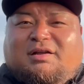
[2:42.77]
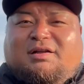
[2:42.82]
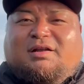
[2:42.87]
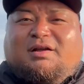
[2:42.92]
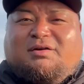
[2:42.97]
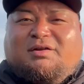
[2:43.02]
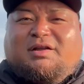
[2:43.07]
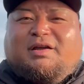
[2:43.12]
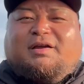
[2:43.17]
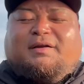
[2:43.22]

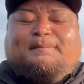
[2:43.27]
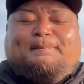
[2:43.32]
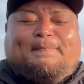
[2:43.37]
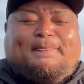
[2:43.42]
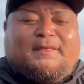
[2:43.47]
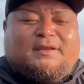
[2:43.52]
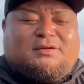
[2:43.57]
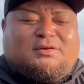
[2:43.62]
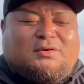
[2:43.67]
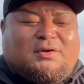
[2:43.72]
なので、
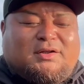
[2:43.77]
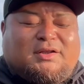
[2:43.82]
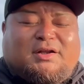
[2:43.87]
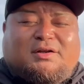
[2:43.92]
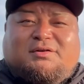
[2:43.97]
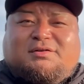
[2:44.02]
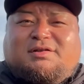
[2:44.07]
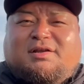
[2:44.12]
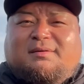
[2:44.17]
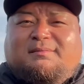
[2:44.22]
そのあた
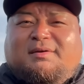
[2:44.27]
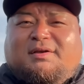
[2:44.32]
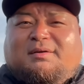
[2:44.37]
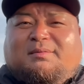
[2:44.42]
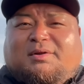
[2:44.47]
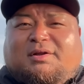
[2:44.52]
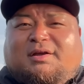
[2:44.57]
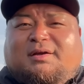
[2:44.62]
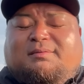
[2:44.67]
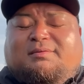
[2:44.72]
りの線引き
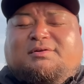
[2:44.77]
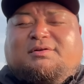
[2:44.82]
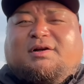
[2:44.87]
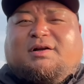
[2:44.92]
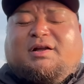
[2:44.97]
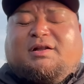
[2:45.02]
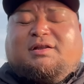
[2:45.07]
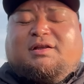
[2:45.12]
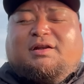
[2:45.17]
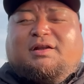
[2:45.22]
もね、僕は
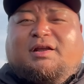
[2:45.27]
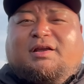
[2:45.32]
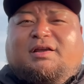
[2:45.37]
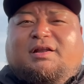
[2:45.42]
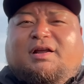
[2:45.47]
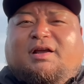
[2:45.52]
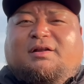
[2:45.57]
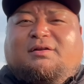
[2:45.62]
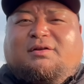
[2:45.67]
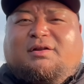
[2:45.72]
勝手にでき
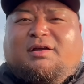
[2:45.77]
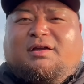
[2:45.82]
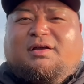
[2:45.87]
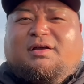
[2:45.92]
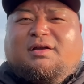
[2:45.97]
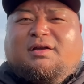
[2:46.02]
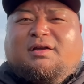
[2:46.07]
ないので、